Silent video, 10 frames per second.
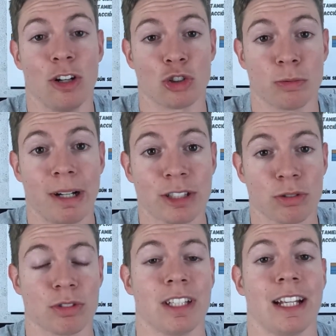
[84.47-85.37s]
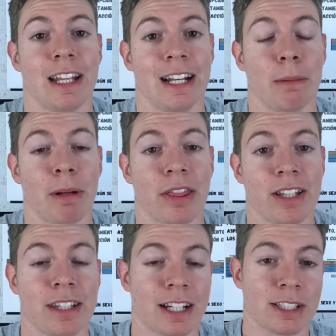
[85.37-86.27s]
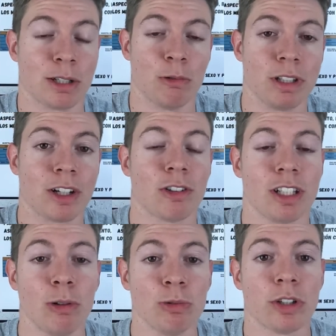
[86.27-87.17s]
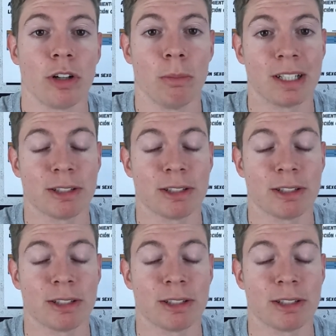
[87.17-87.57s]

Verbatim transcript: los vasos de la placenta que se unen con el útero,